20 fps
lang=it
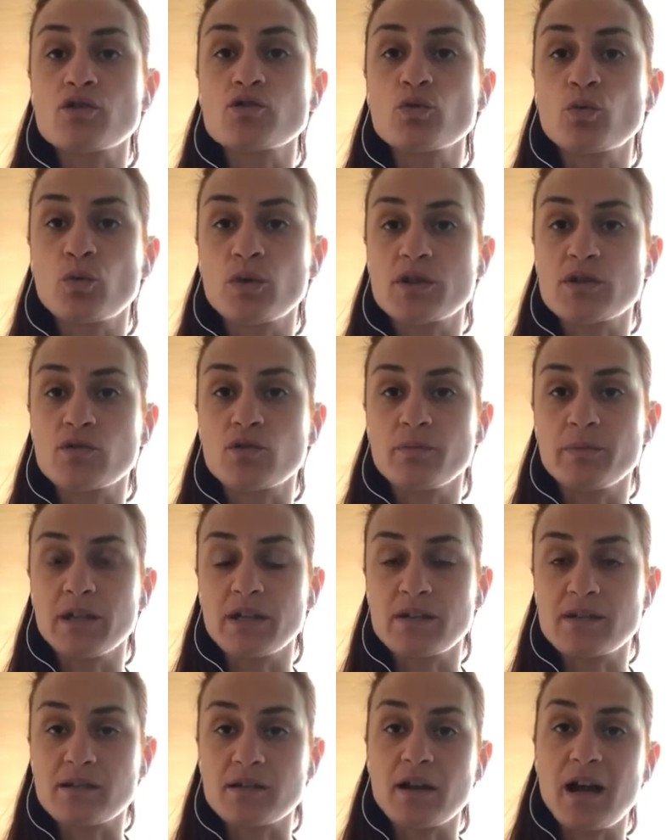su questo
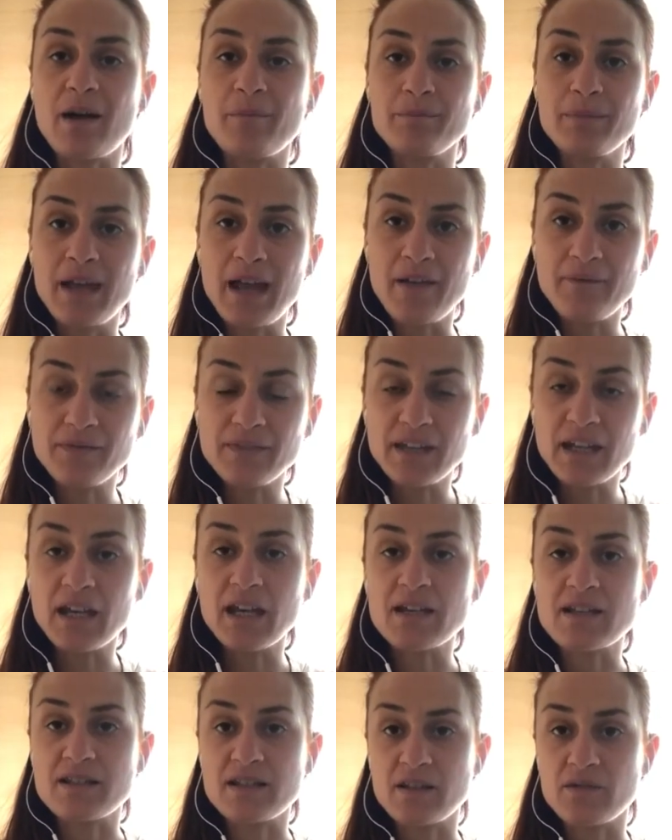mix ambiente
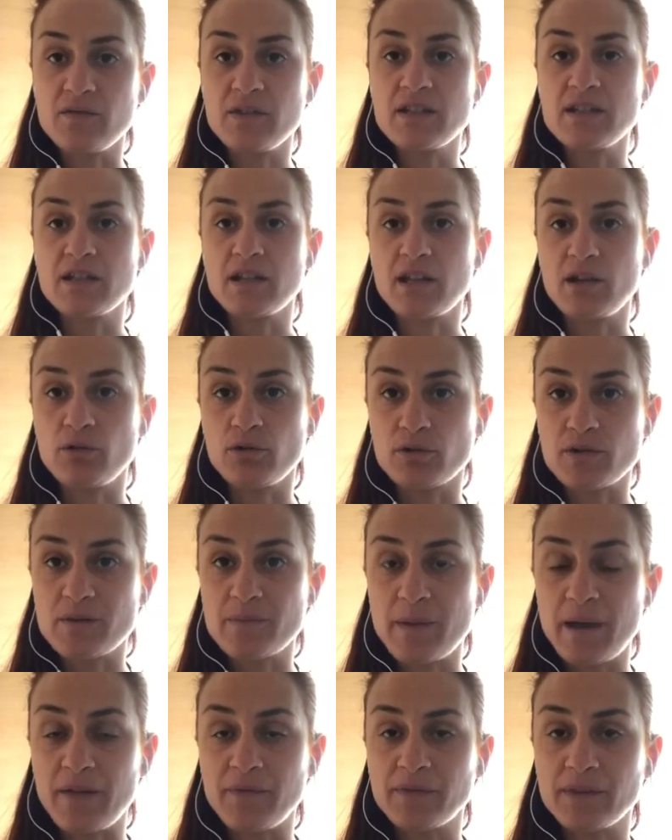e servizi che lo
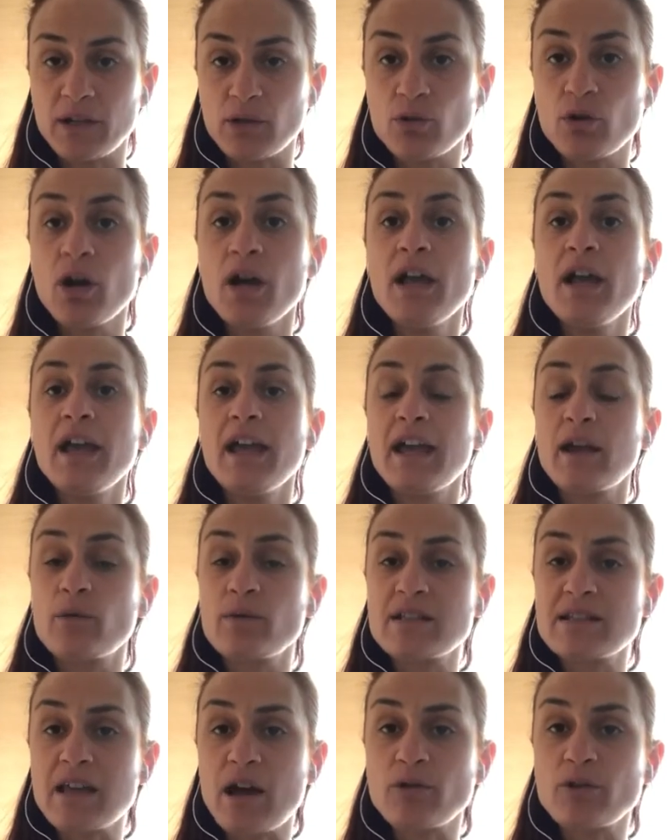rispettano e
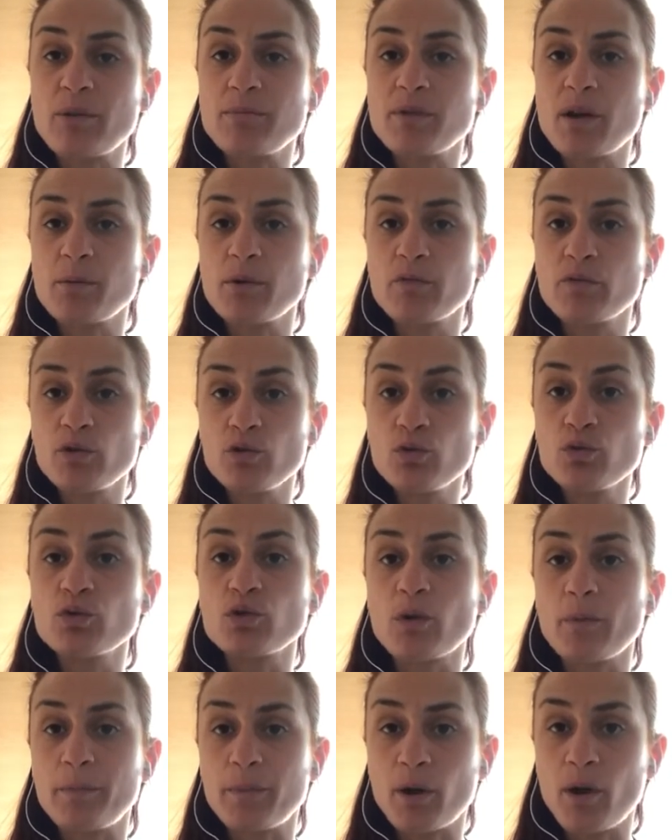quest'anno abbiamo
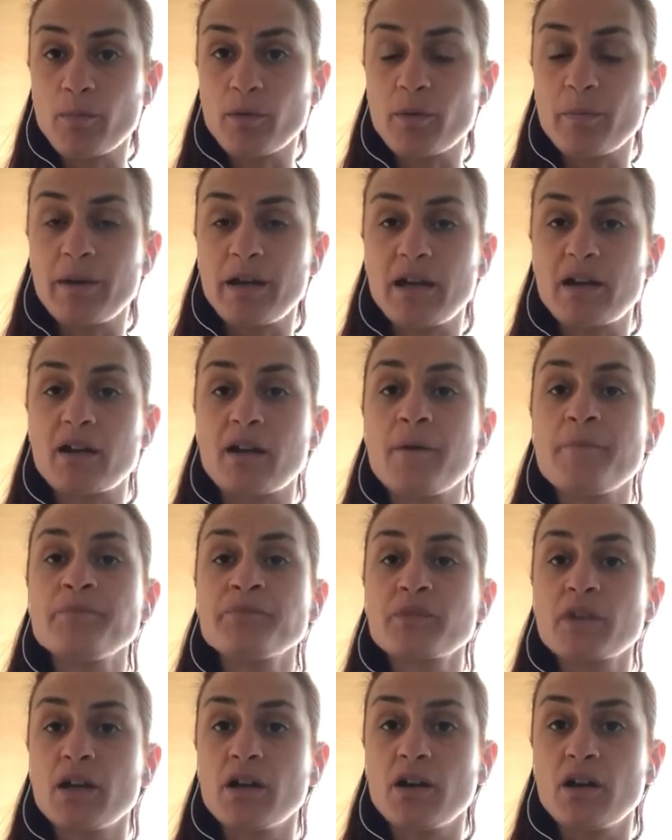voluto proprio per
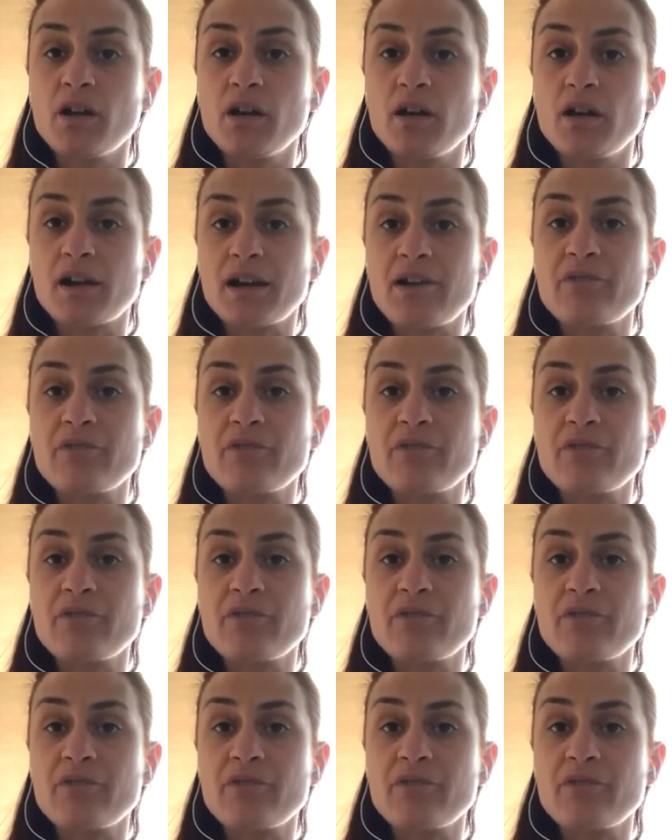eh,